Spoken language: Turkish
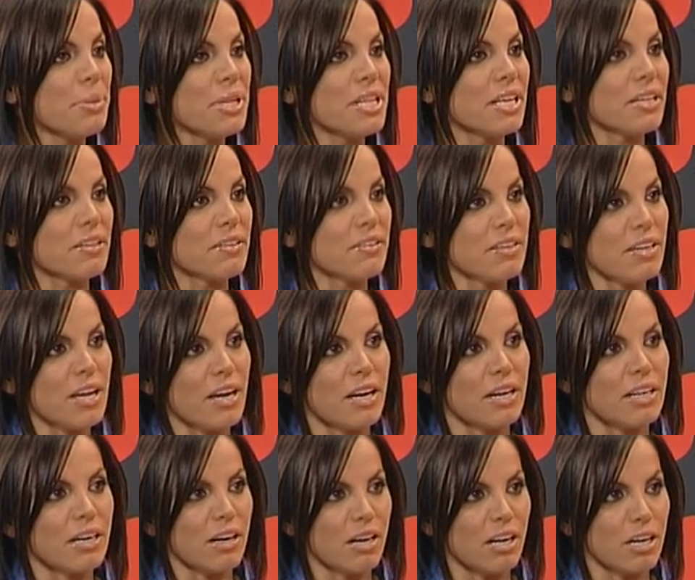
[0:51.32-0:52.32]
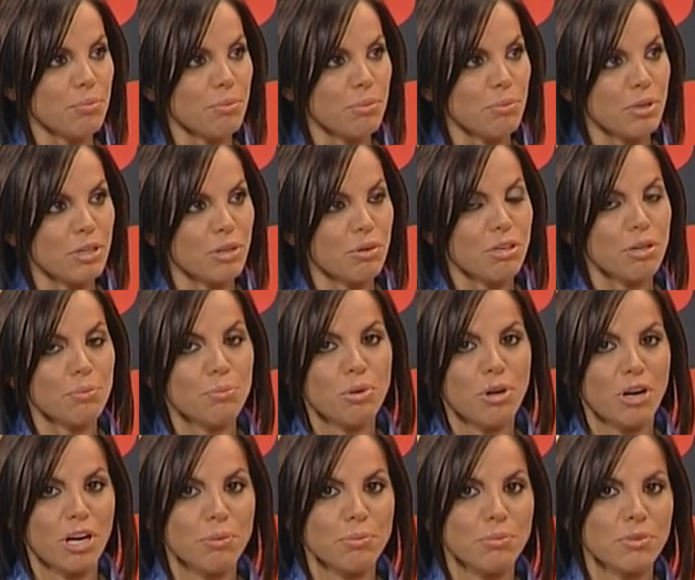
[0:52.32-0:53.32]
Bir de diğer albümüne göre bu
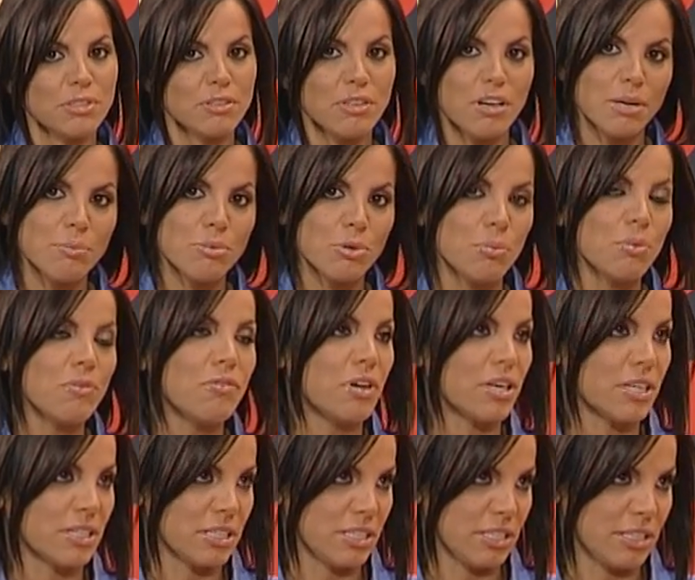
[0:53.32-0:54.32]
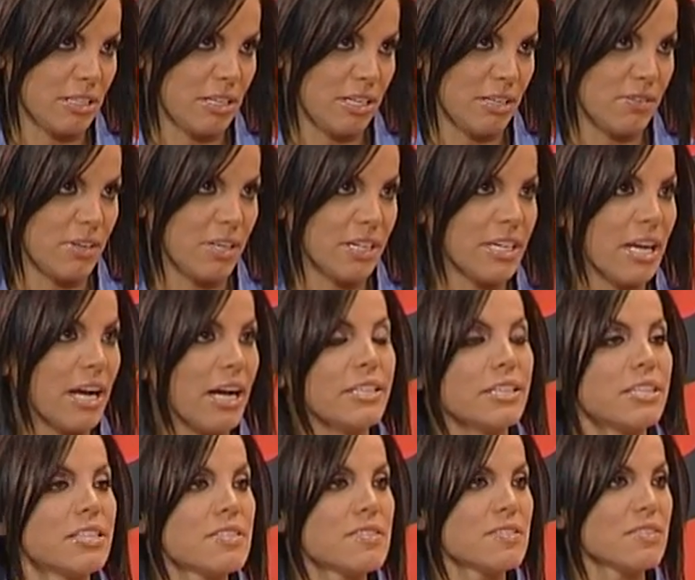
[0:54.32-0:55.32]
albümde daha büyük bir farklılıklar var.
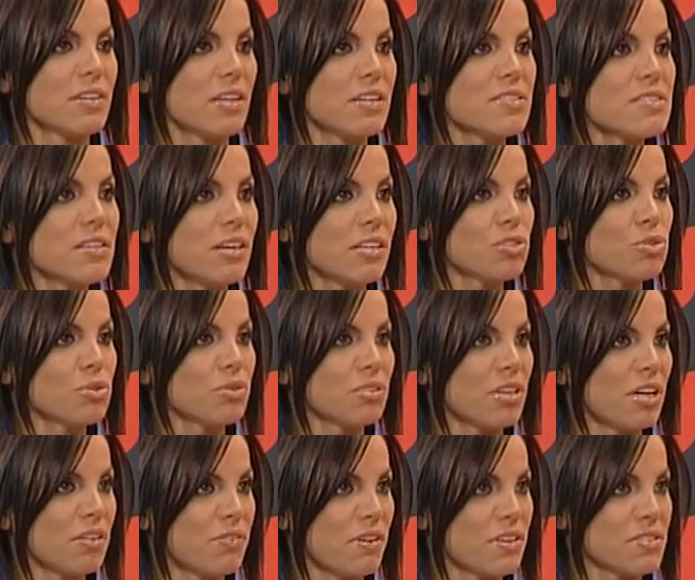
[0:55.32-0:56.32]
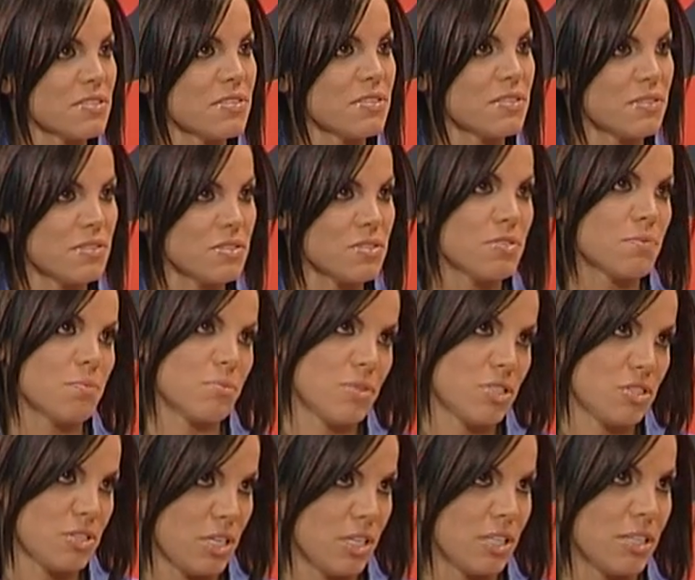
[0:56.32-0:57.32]
Yani en azından sen çok daha fazla titiz bir
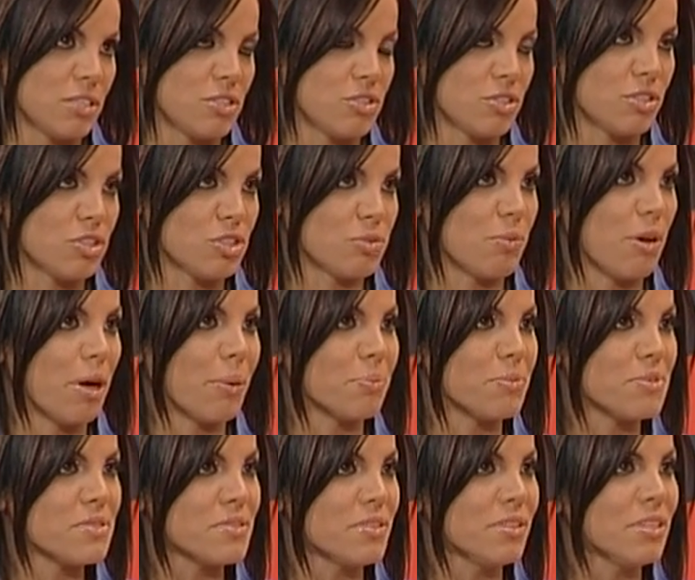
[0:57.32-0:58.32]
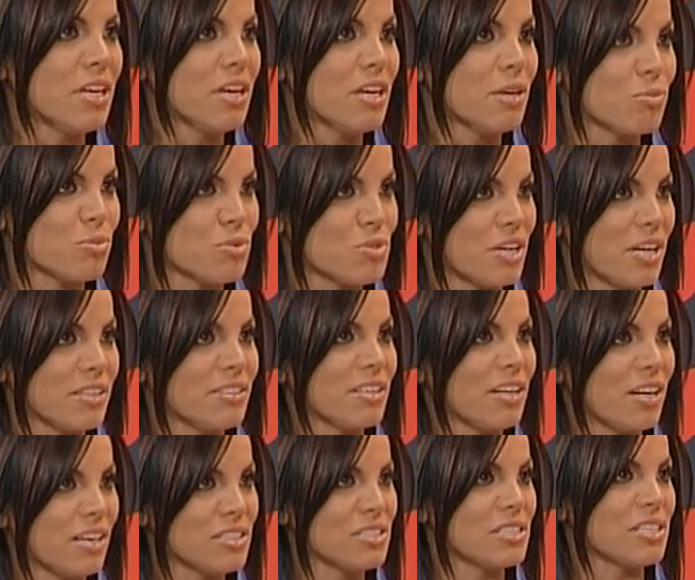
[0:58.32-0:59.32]
şekilde evet. çalışma yapmışsın. Bu zaten
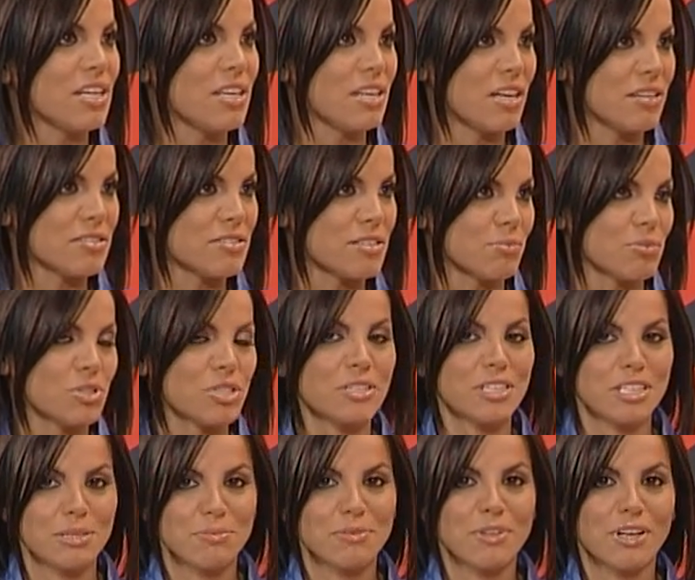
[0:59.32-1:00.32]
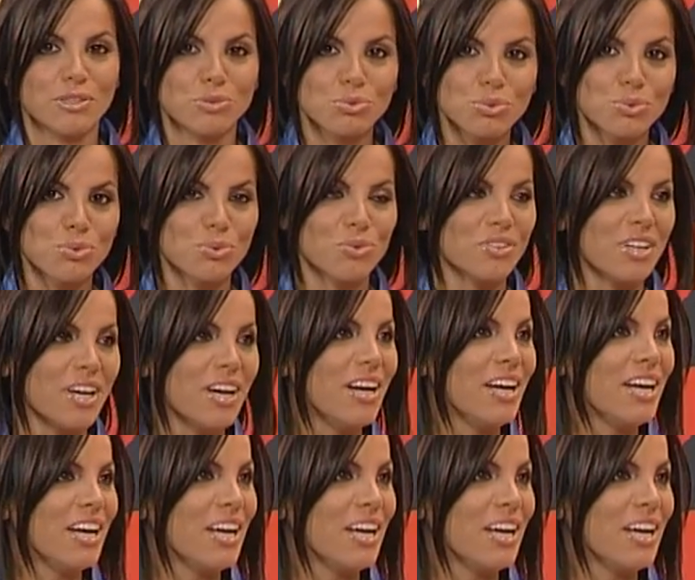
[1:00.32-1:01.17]
her şeye yansımış. Klipten tutun da